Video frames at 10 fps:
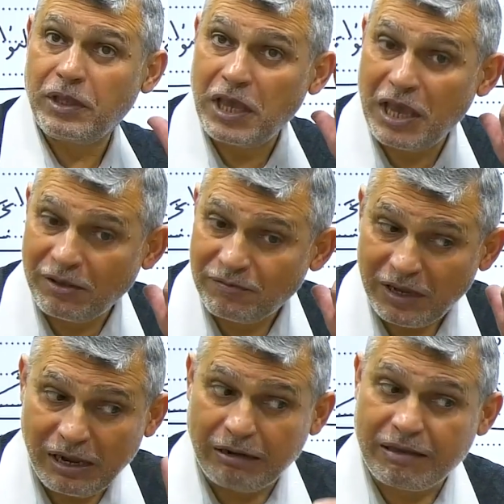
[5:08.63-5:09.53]
كيف
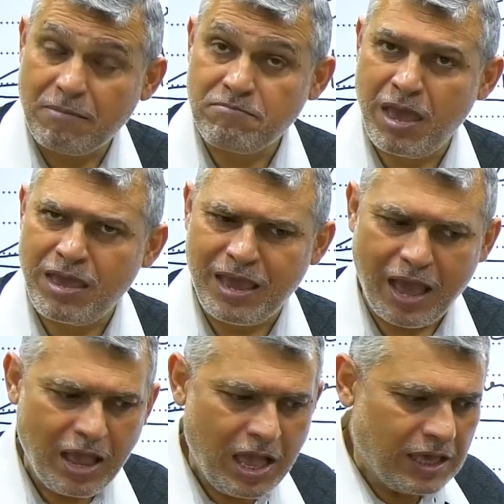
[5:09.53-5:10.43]

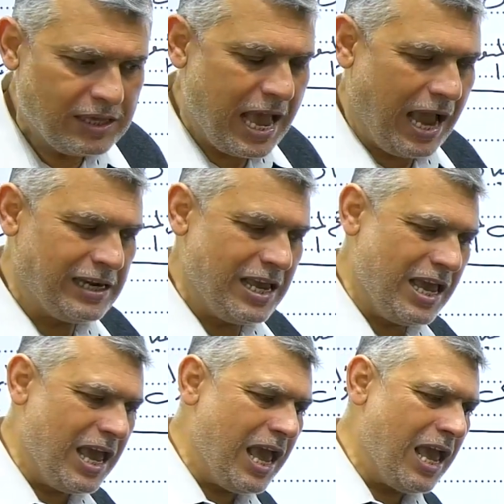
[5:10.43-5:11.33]
الكمية يعني
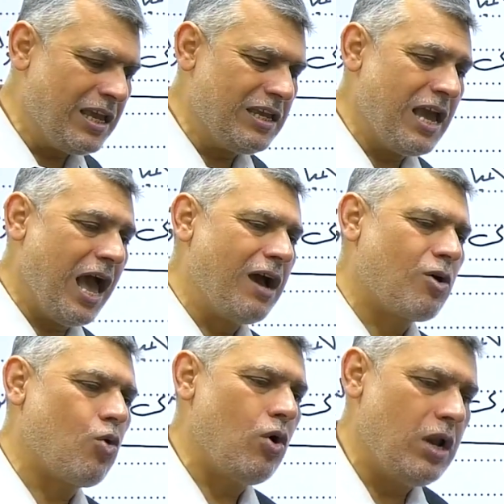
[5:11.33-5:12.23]
A يا
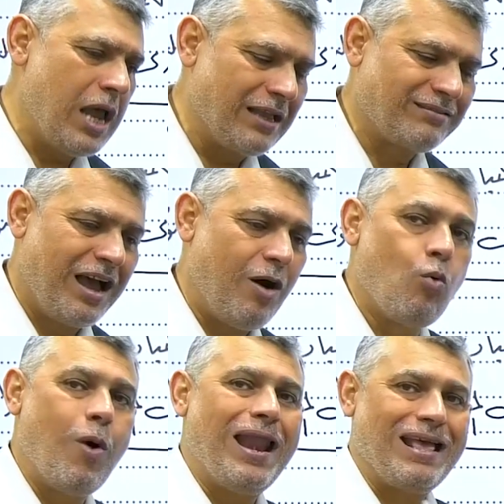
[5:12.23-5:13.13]
كلها
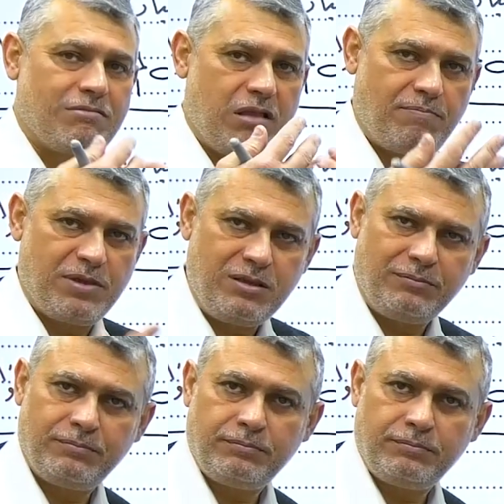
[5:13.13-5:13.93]
تحولت B